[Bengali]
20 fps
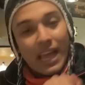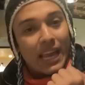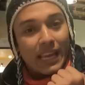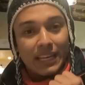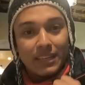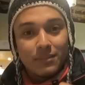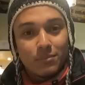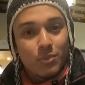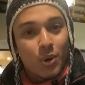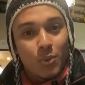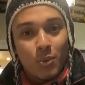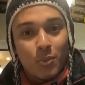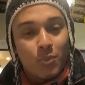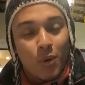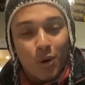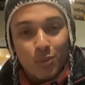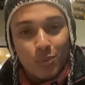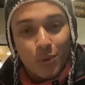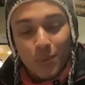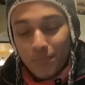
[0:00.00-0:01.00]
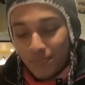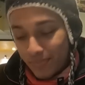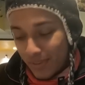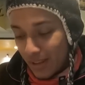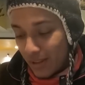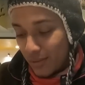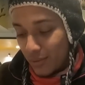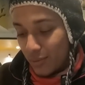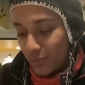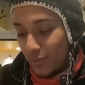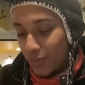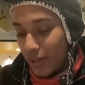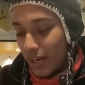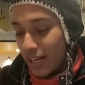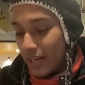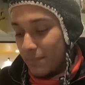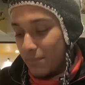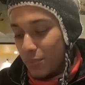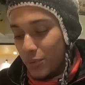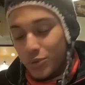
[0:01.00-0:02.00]
এই মোমো পর্ব তো
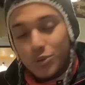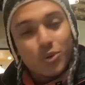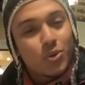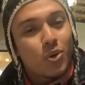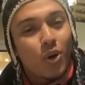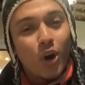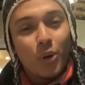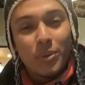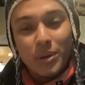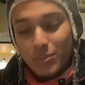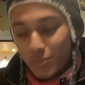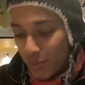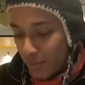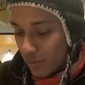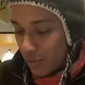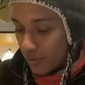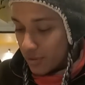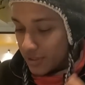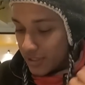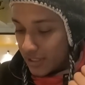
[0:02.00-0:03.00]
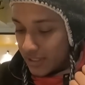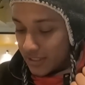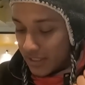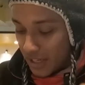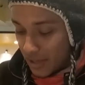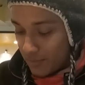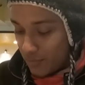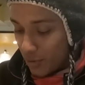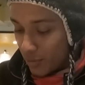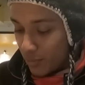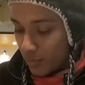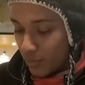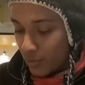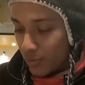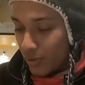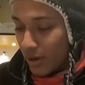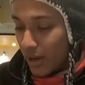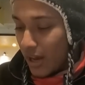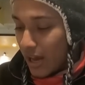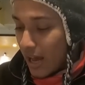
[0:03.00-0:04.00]
এখানে প্রচুর রকমের মোমো রয়েছে স্টিম মোমো
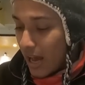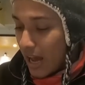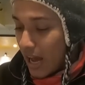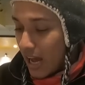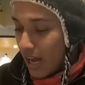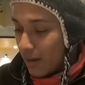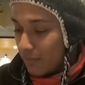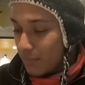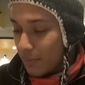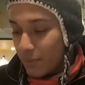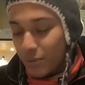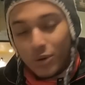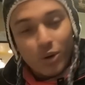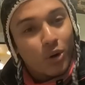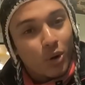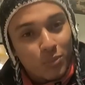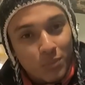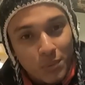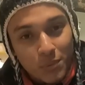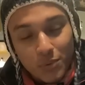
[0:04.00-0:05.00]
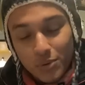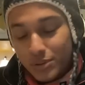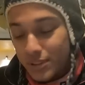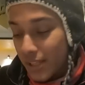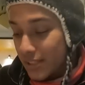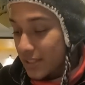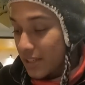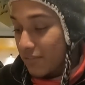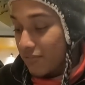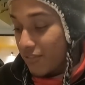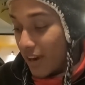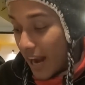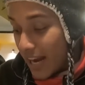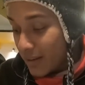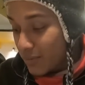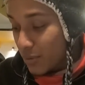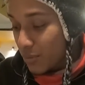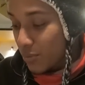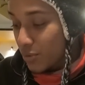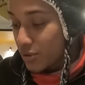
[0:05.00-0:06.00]
বিভিন্ন রকম মোমো রয়েছে তাছাড়া
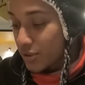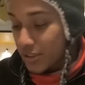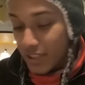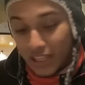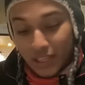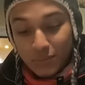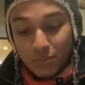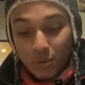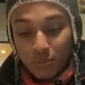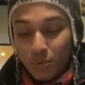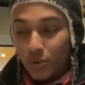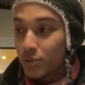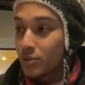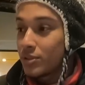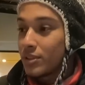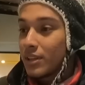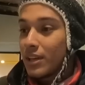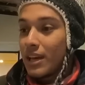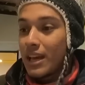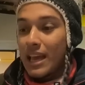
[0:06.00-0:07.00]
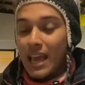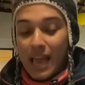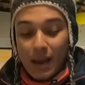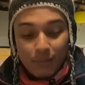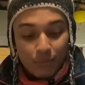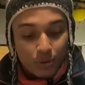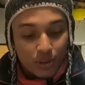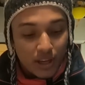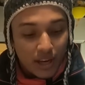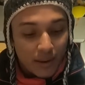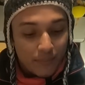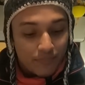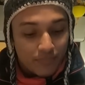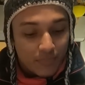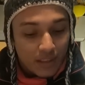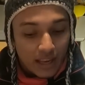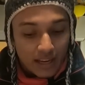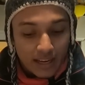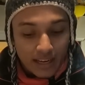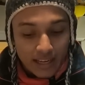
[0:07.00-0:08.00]
ফ্রাইড মোমোস চিলি মোমোস এমনকি
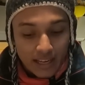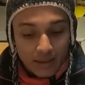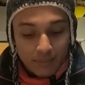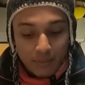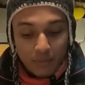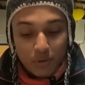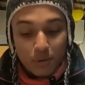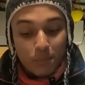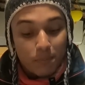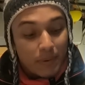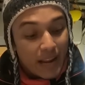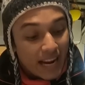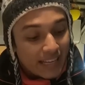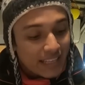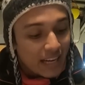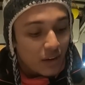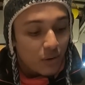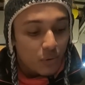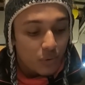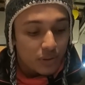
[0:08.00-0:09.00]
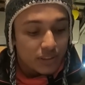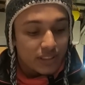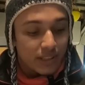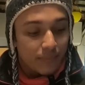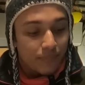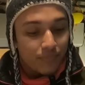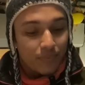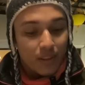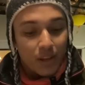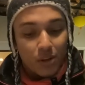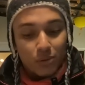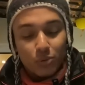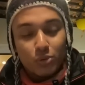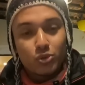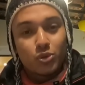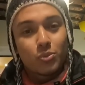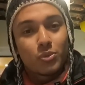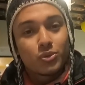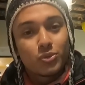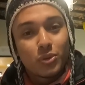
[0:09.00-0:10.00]
এখানে বিভিন্ন প্ল্যাটারও রয়েছে তো
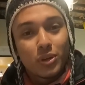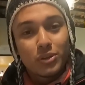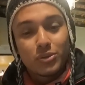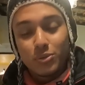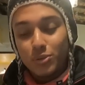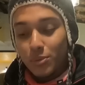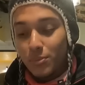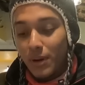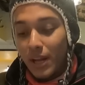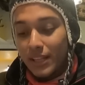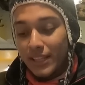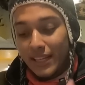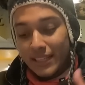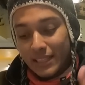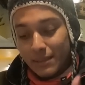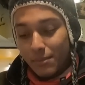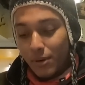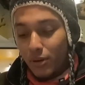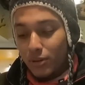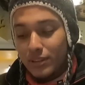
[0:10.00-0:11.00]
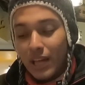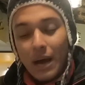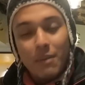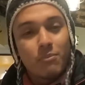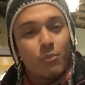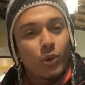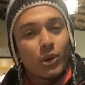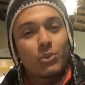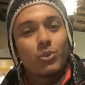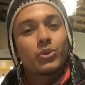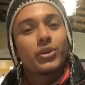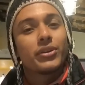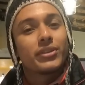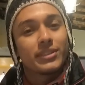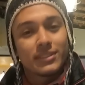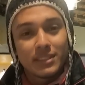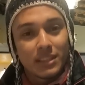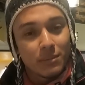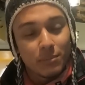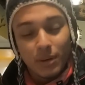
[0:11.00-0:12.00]
সমস্ত কিছু তোমরা দেখতে পারো দাম মোটামুটি
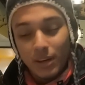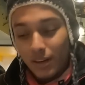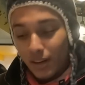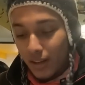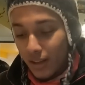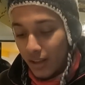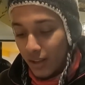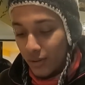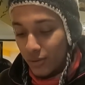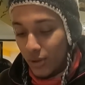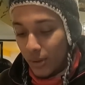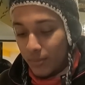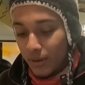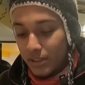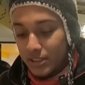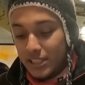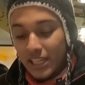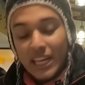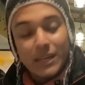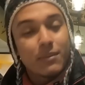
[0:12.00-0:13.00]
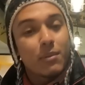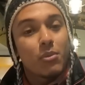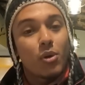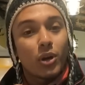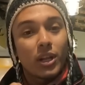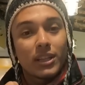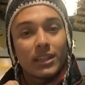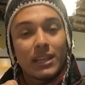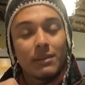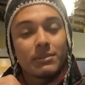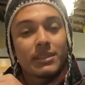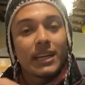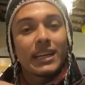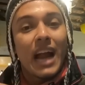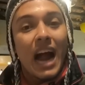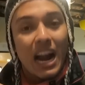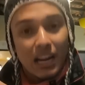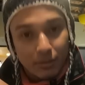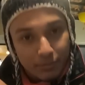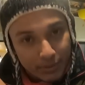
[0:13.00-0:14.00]
রিজনেবল আমরা চিকেন মোমো অর্ডার দিলাম
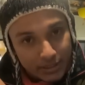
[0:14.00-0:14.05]
যেখানে আট